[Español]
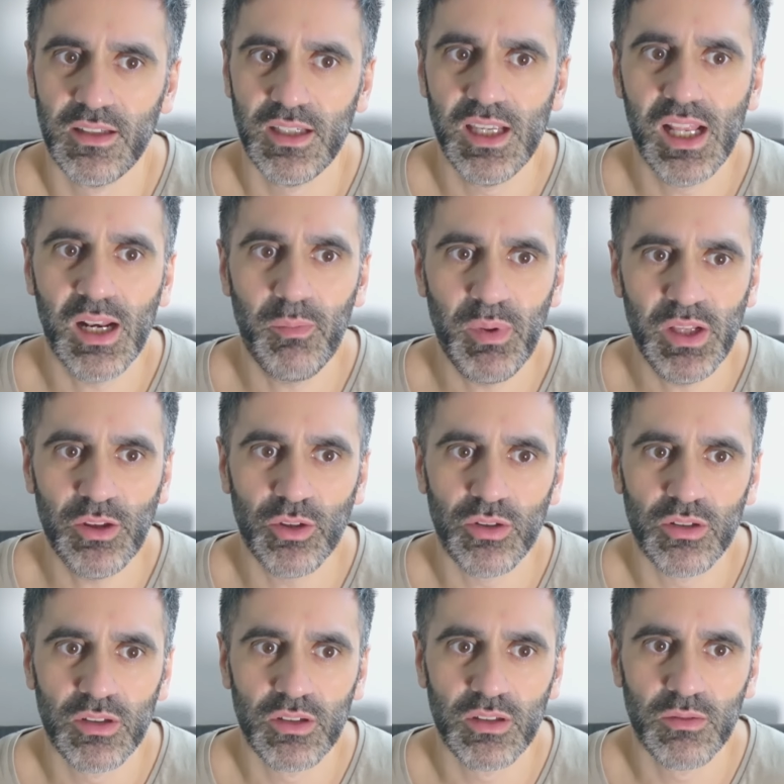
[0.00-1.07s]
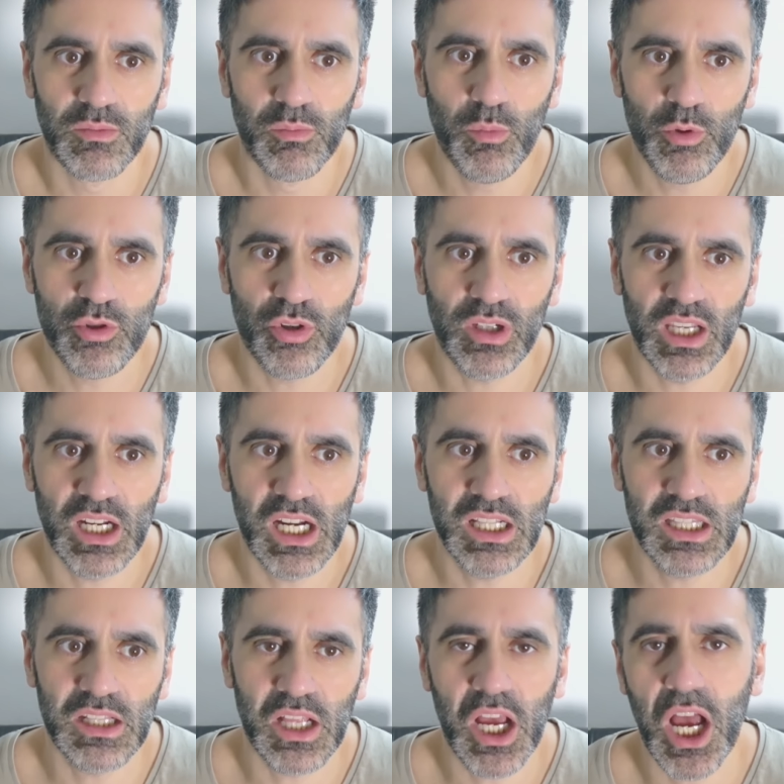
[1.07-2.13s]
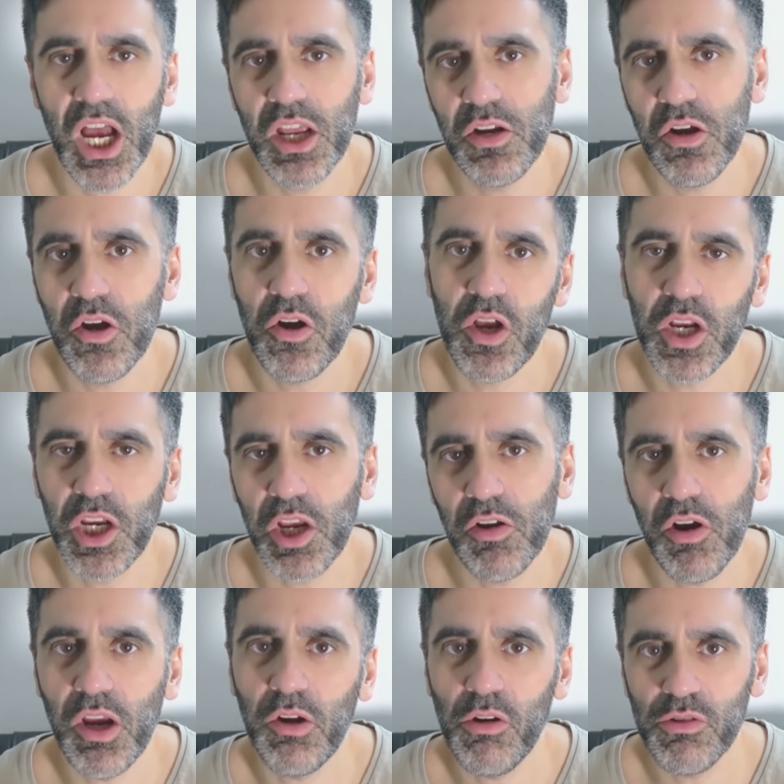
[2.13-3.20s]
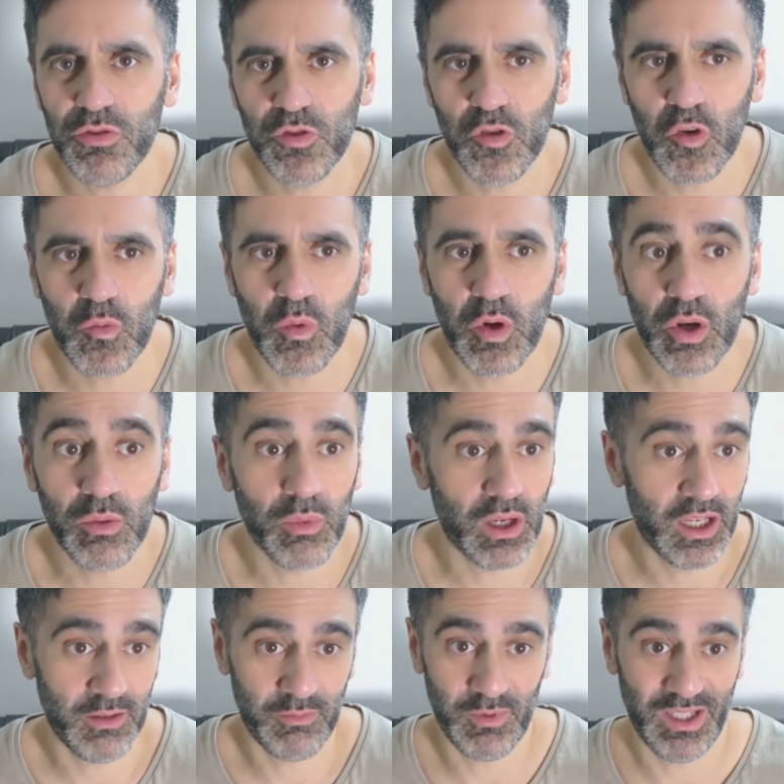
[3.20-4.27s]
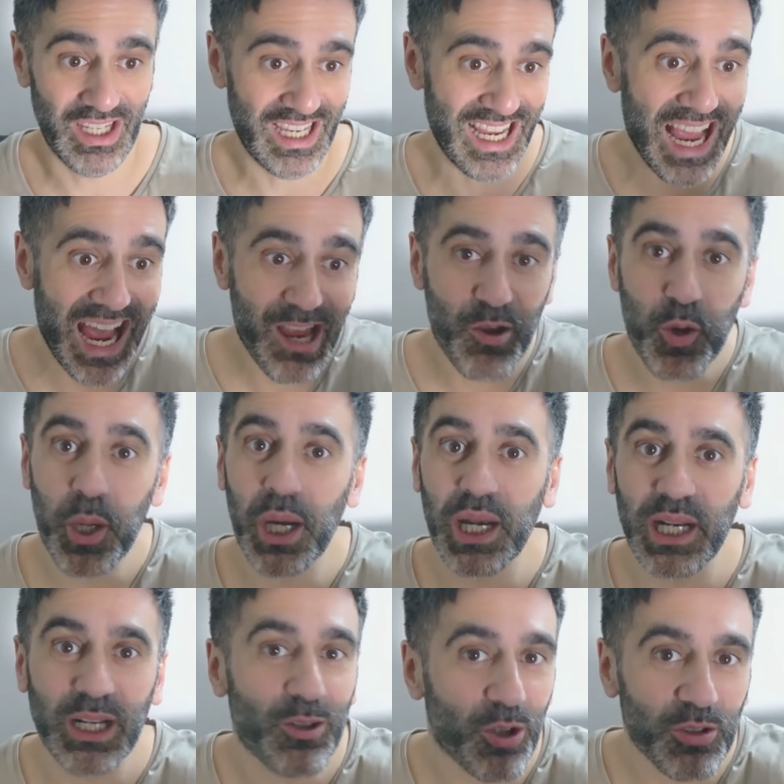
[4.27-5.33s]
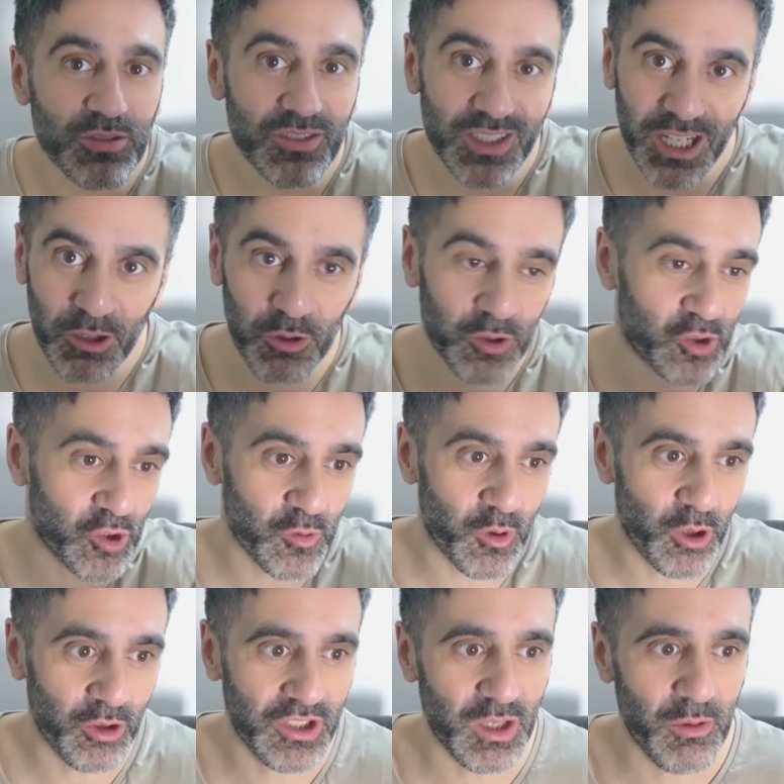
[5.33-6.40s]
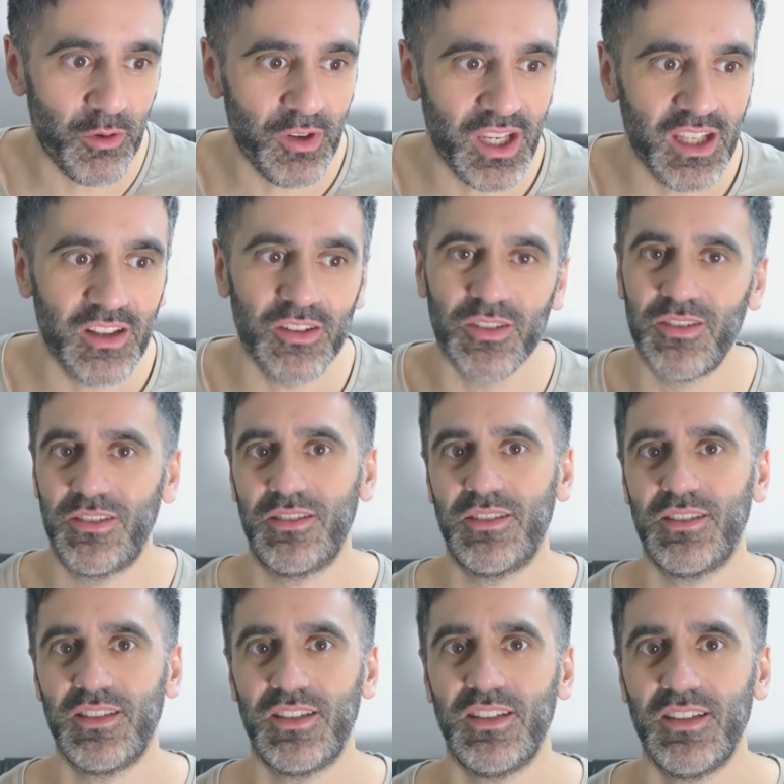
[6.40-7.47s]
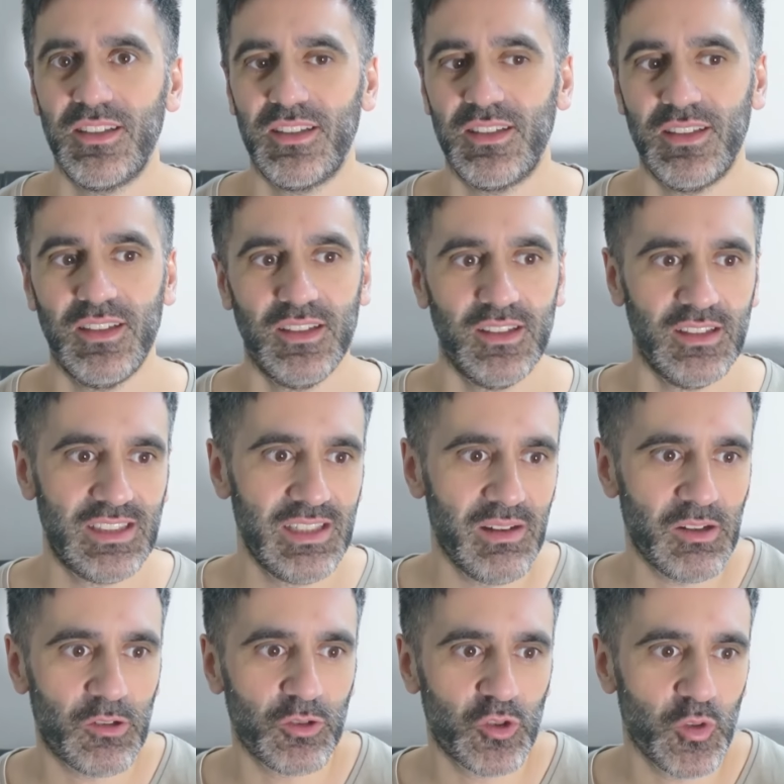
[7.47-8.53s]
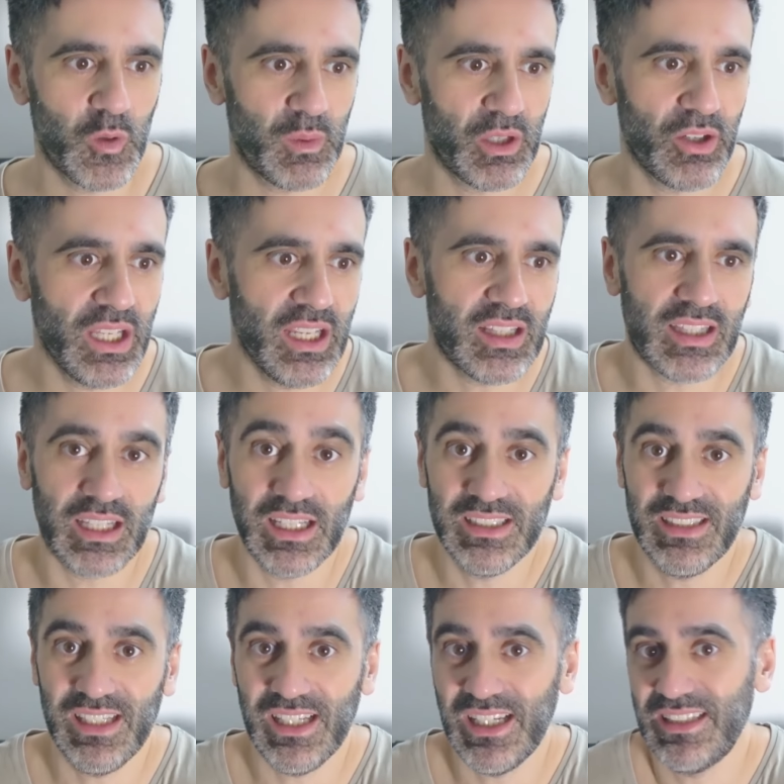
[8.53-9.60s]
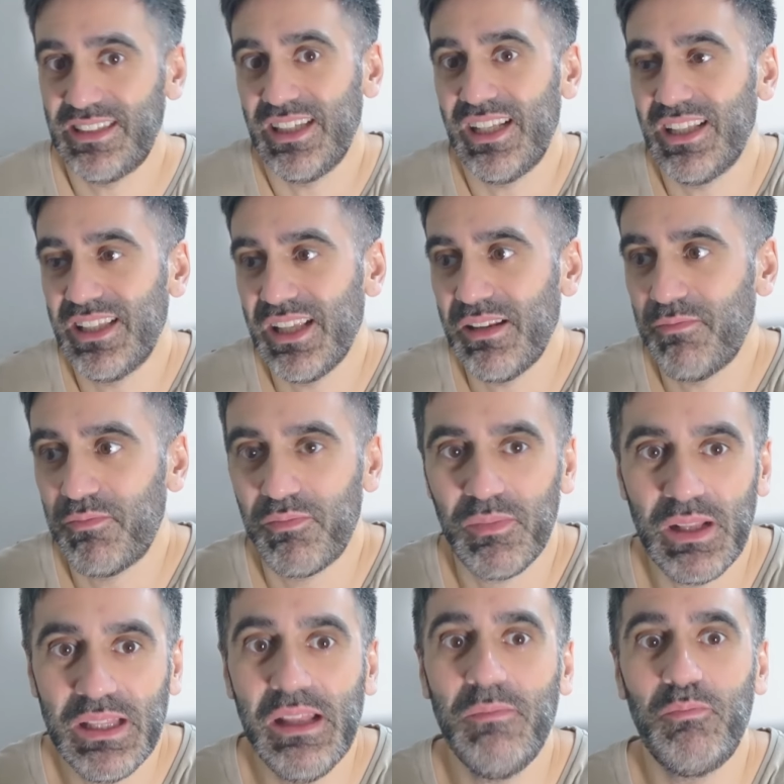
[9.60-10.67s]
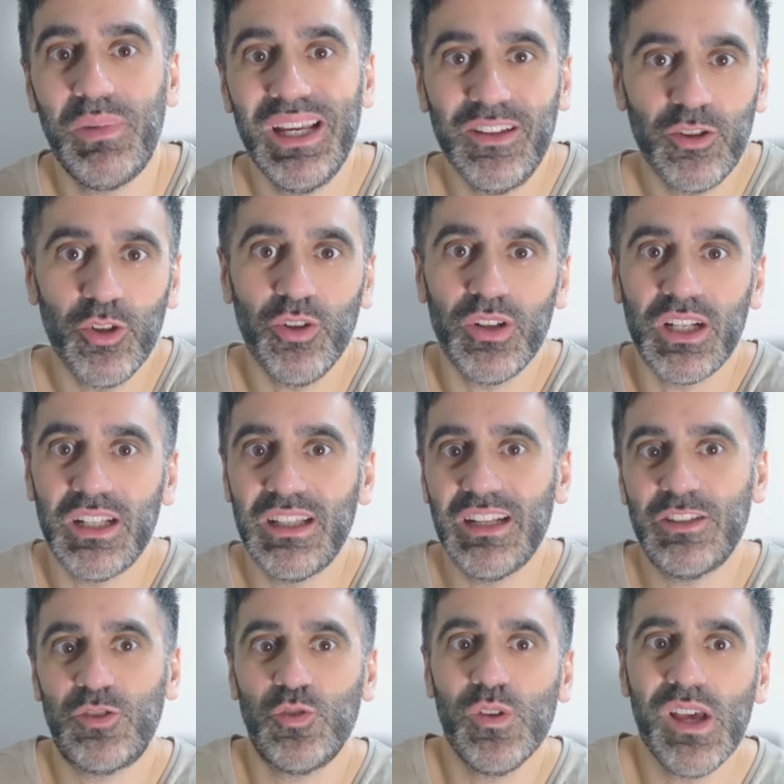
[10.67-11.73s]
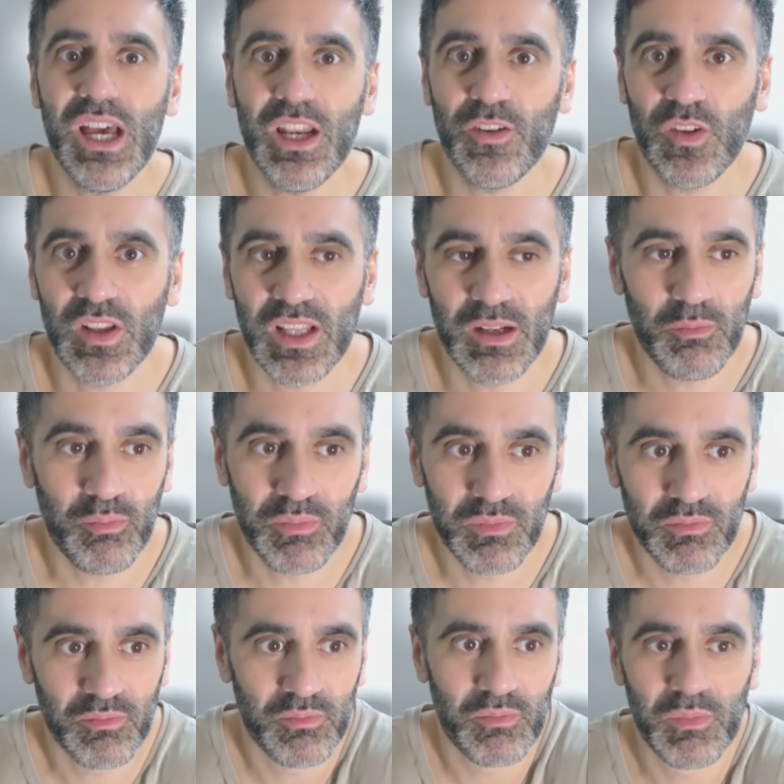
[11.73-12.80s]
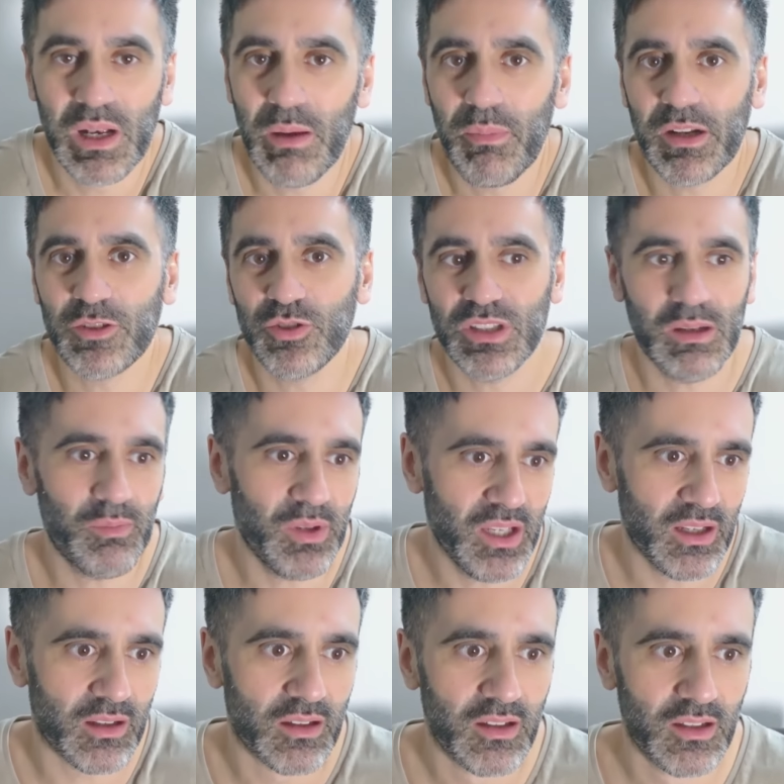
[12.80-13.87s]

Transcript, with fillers: Y repito, muchos que gritan, ay no, es que no hay consumo. hay... Eh, hay un recontra consumo, lo estamos viendo. Sí, el consumo minorista, ese que es el del, peatón, el del ciudadano, el de la persona a pie.